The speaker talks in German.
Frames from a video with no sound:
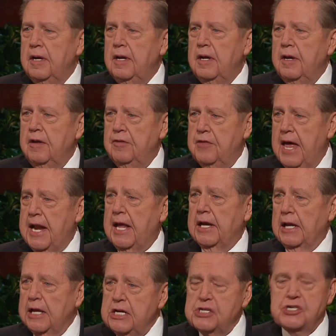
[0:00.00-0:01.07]
Wie
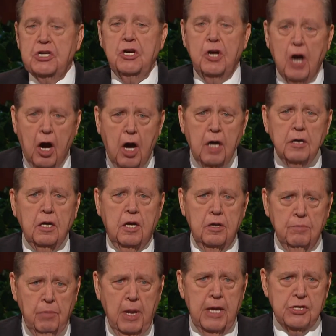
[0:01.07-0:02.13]
dankbar bin ich,
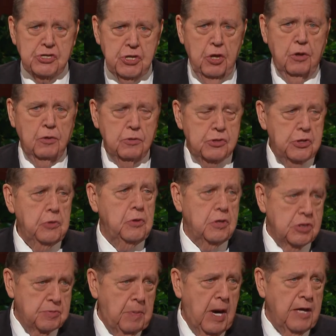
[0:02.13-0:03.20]
dass
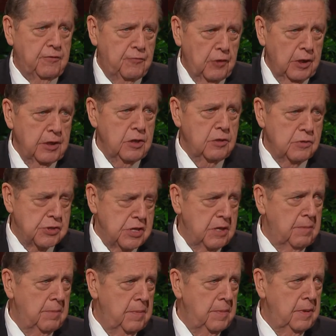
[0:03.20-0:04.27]
zumindest Gott
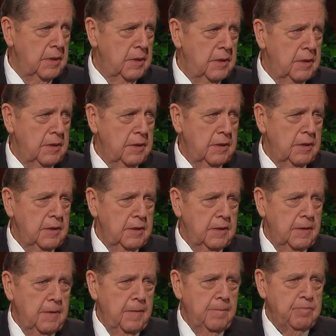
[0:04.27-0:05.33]
diejenigen segnen kann,
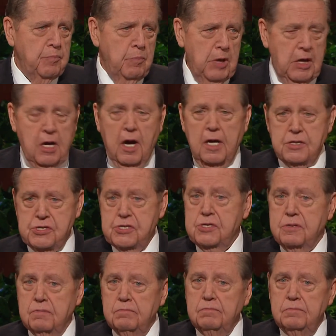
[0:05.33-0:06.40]
die ihn schlecht behandeln.